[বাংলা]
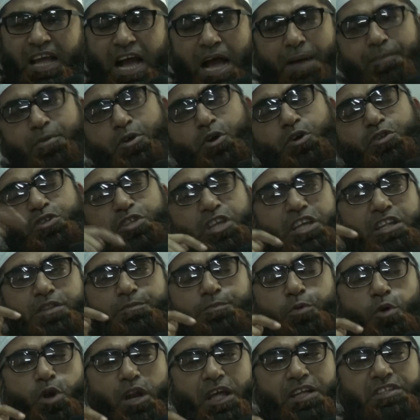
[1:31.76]
আমি অতীত
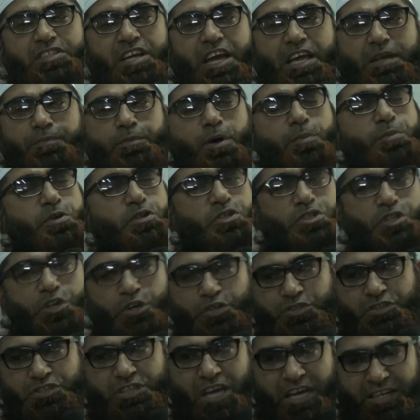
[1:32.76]
ভুলে যাই
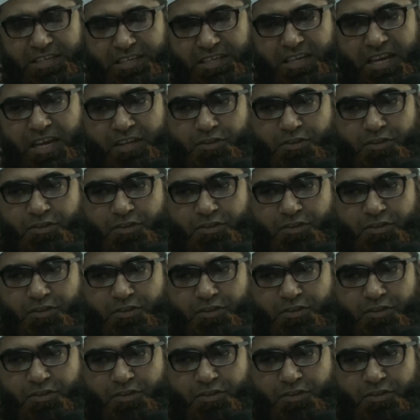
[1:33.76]
ভবিষ্যৎ জানি না